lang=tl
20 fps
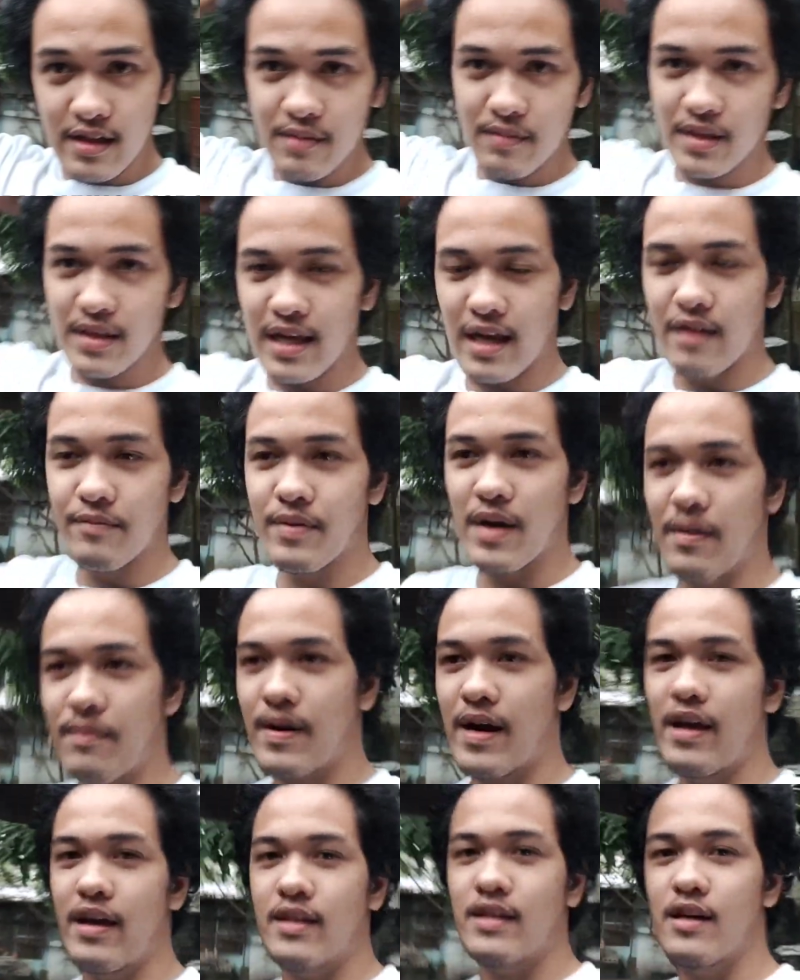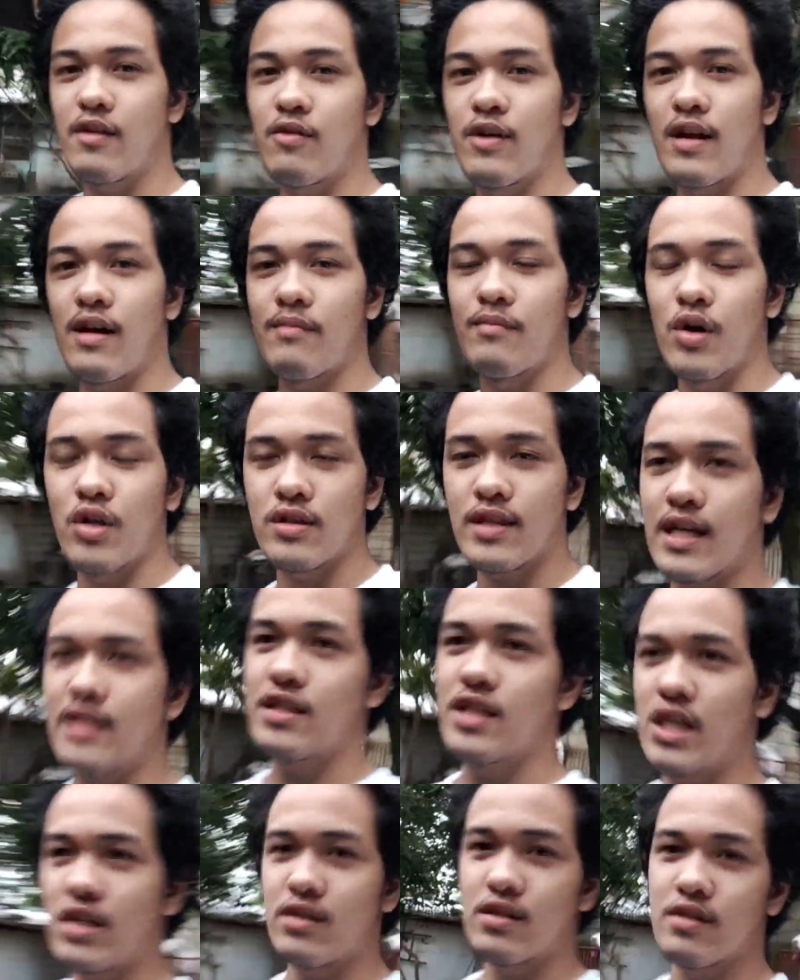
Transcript: hindi naman tayo papayag ng walang montage